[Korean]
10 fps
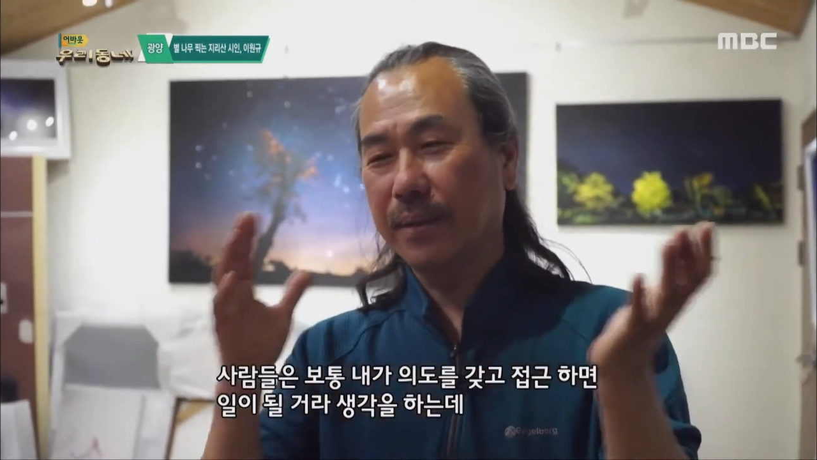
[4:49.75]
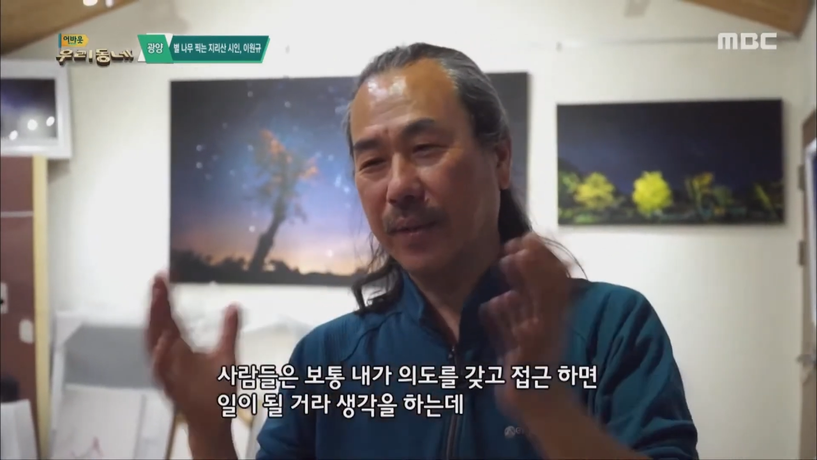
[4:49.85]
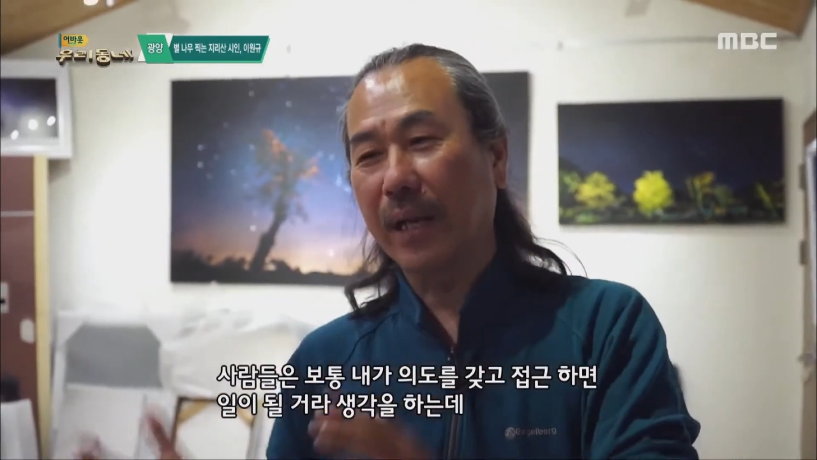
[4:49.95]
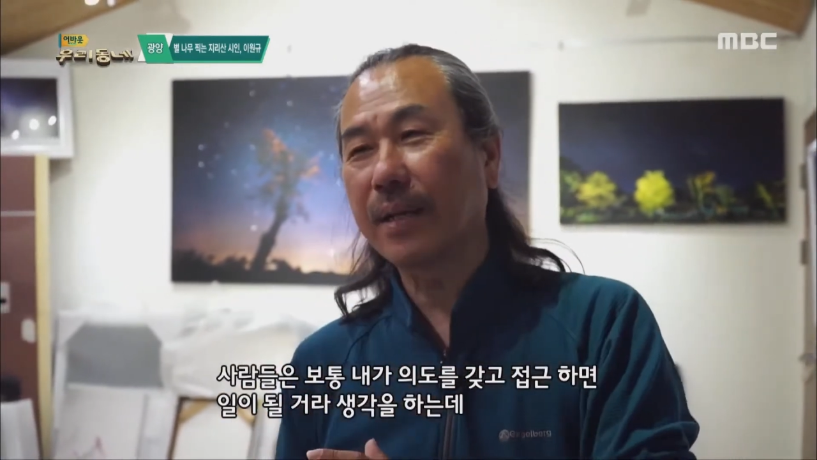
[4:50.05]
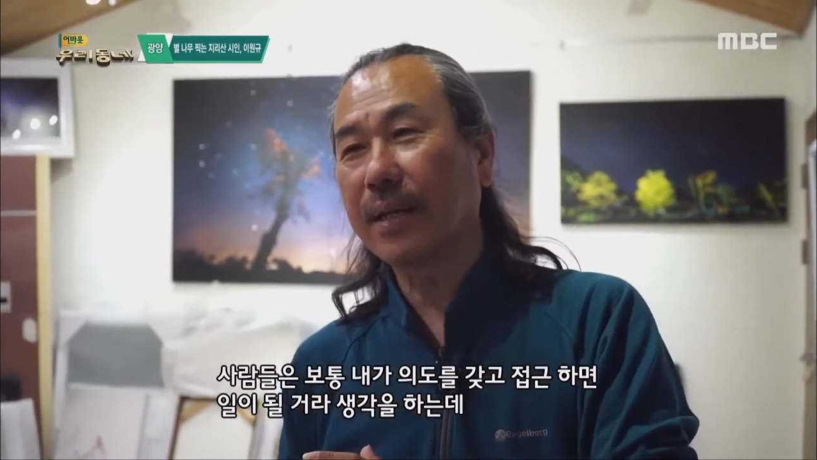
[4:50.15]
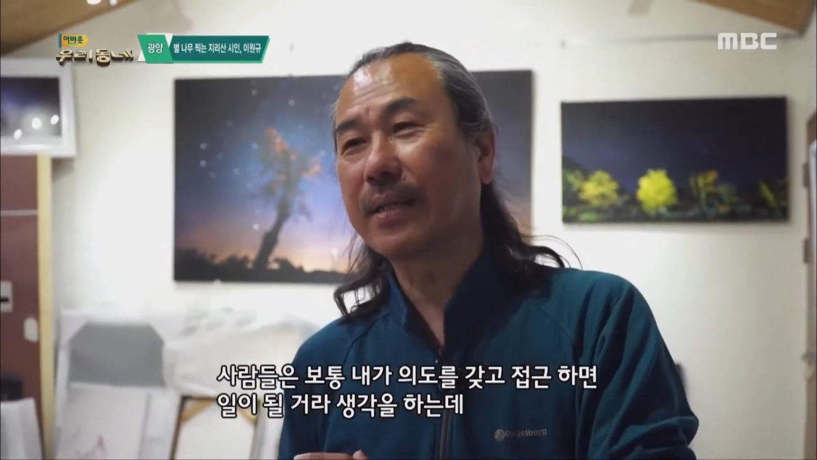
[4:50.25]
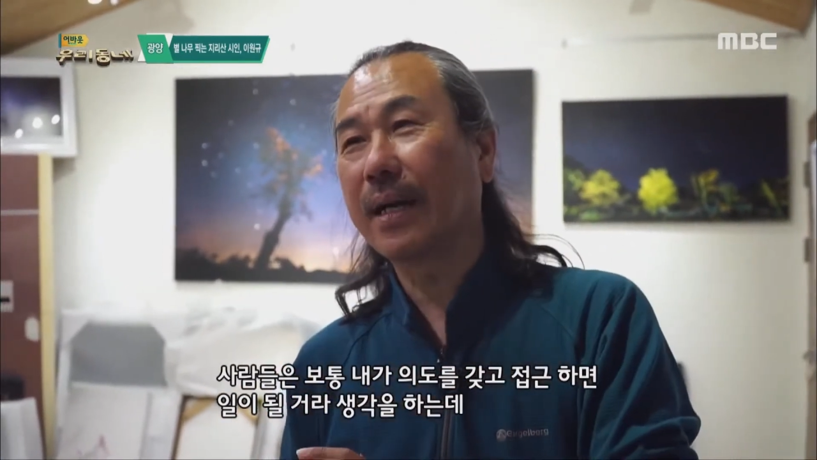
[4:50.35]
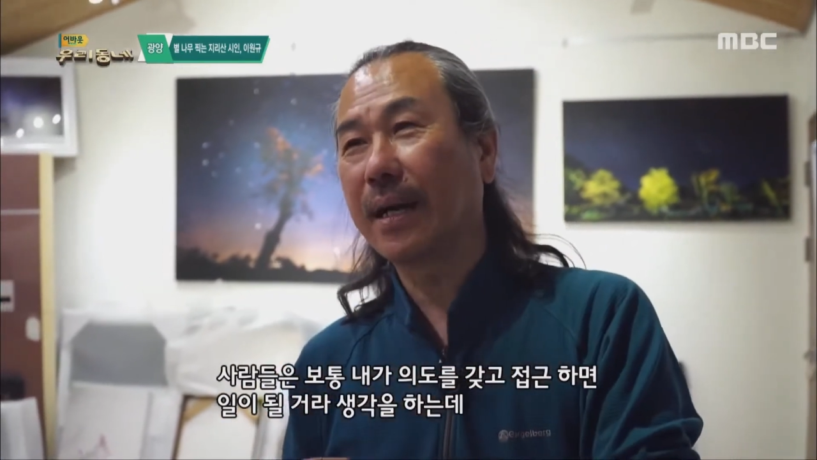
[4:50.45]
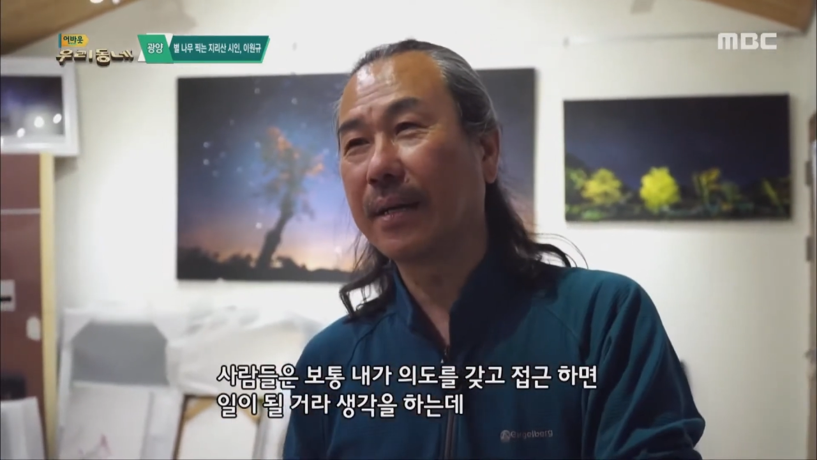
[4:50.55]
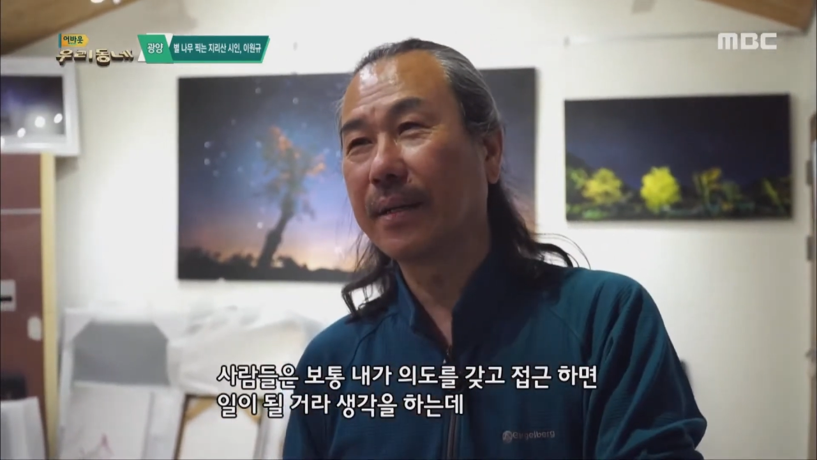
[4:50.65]
될 거라
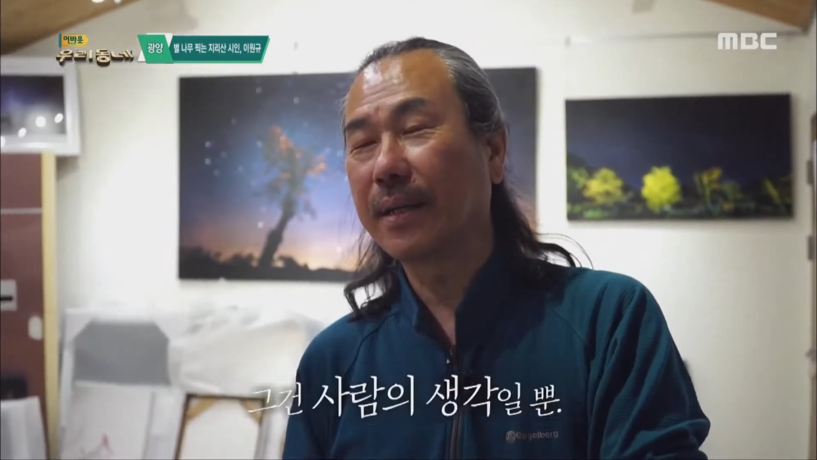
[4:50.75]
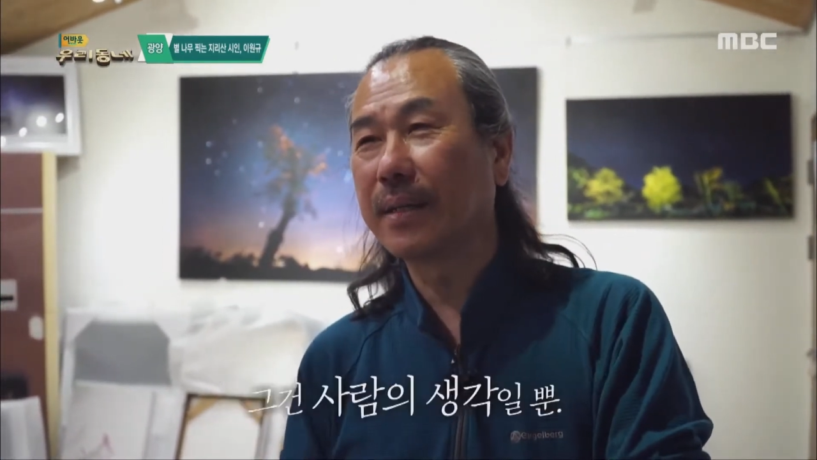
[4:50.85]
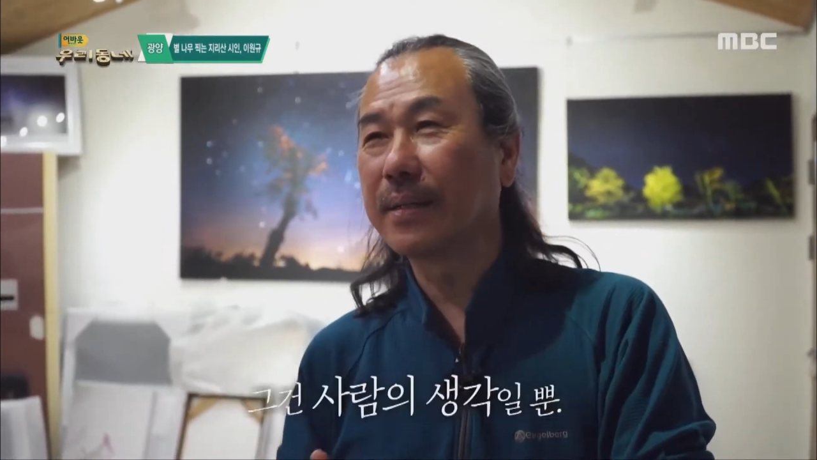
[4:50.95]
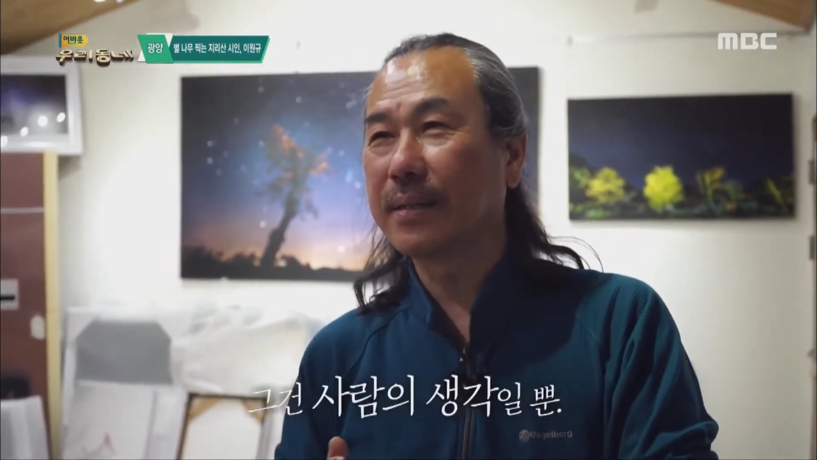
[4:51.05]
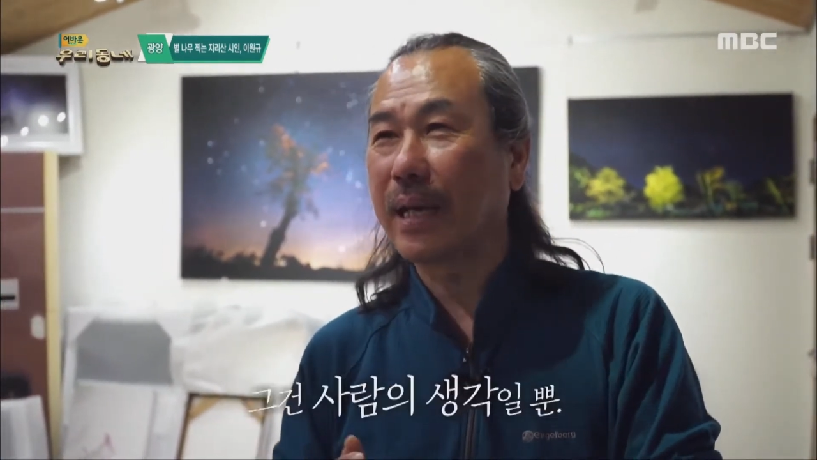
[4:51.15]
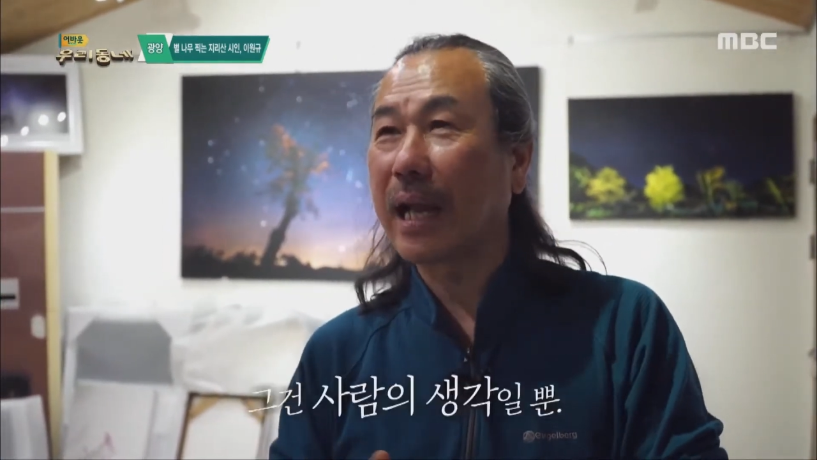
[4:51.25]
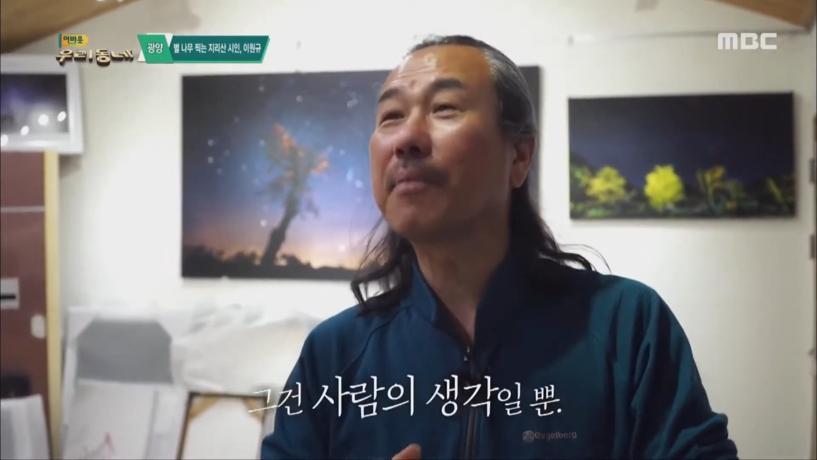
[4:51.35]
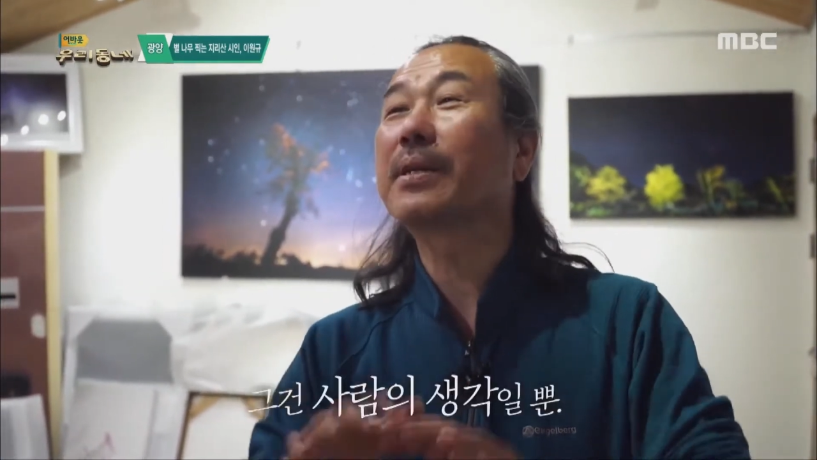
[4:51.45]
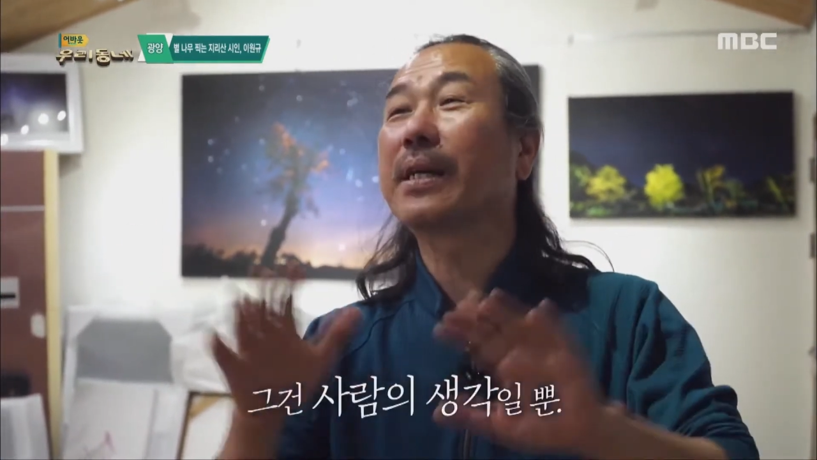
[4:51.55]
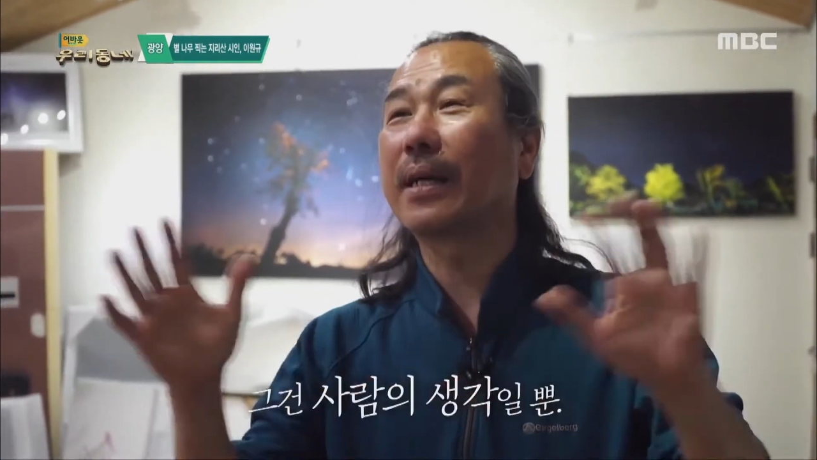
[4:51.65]
생각하는데 그건
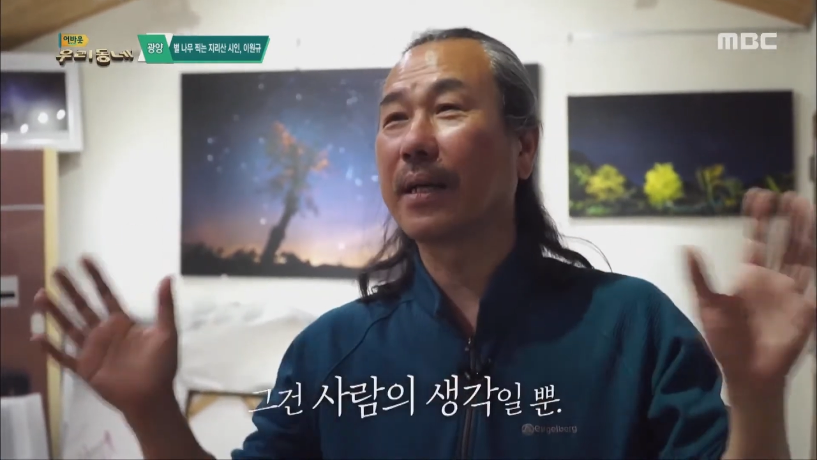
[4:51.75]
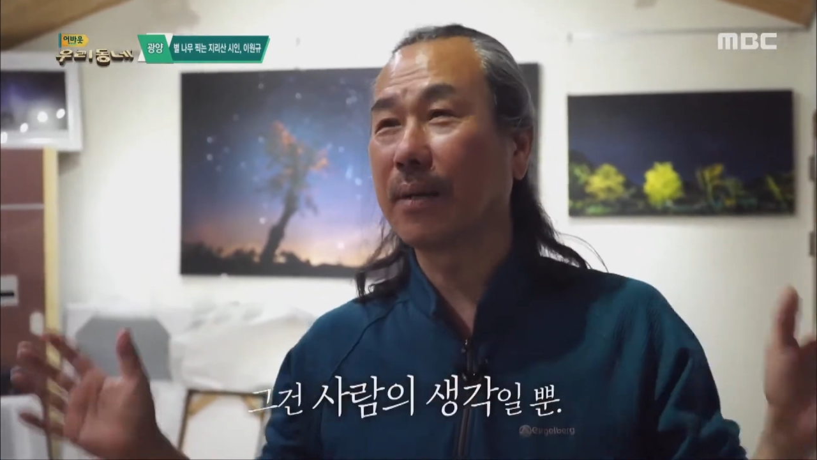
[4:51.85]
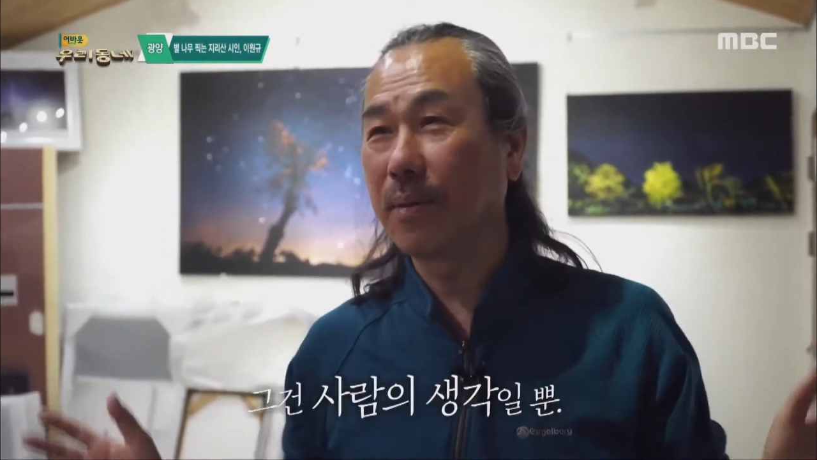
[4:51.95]
사람의 생각이고